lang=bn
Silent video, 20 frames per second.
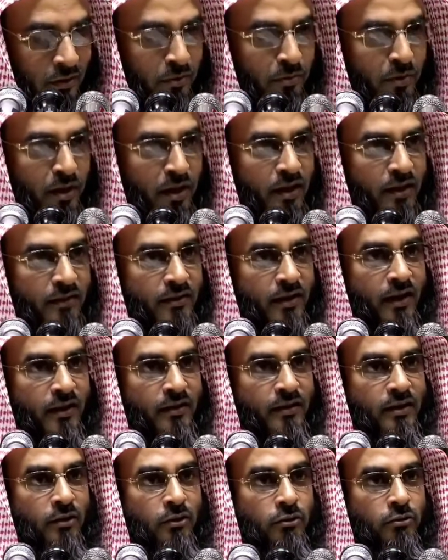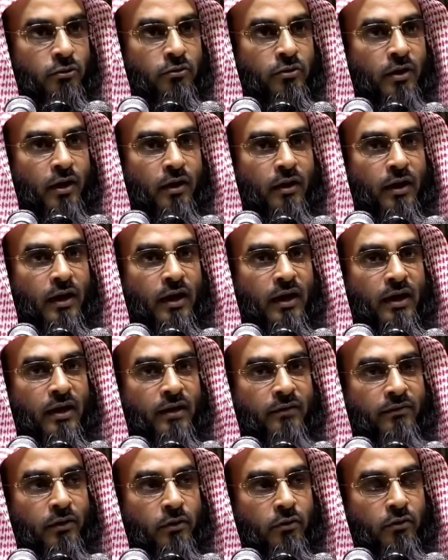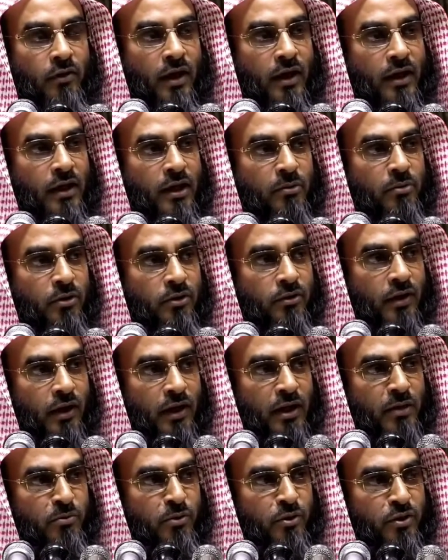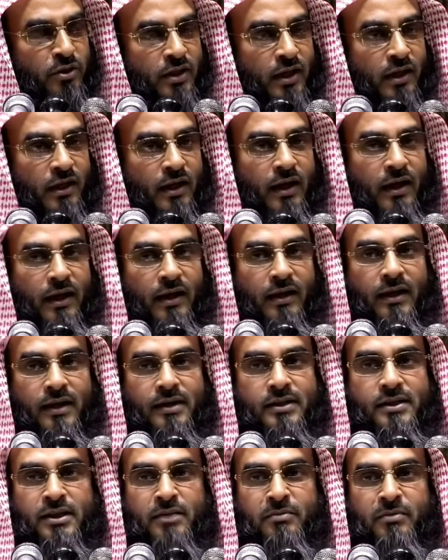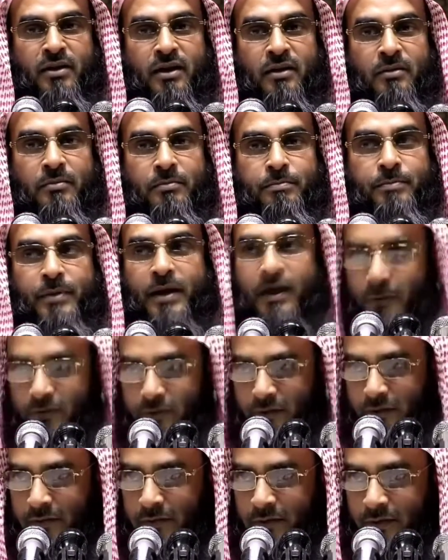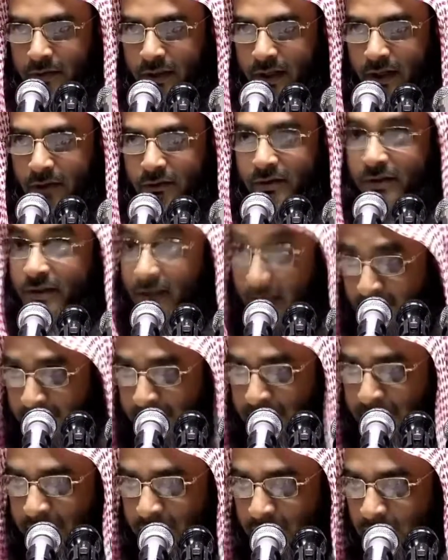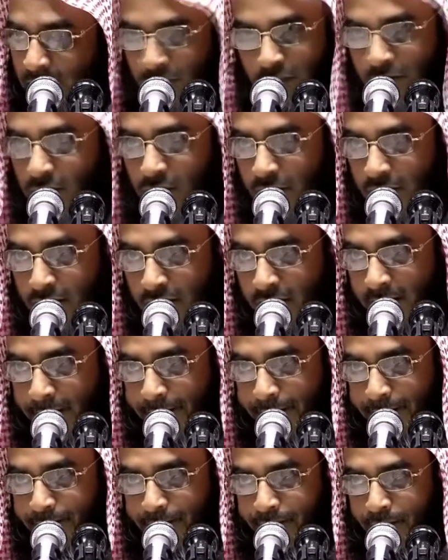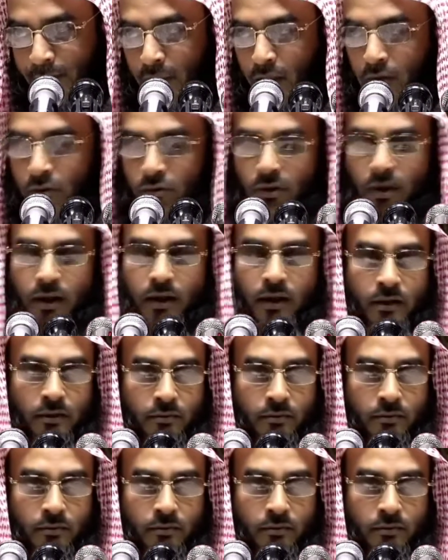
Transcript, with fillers: যারা আল্লাহর সীমানা পার করবে তারা হচ্ছে সতর্ক করে তো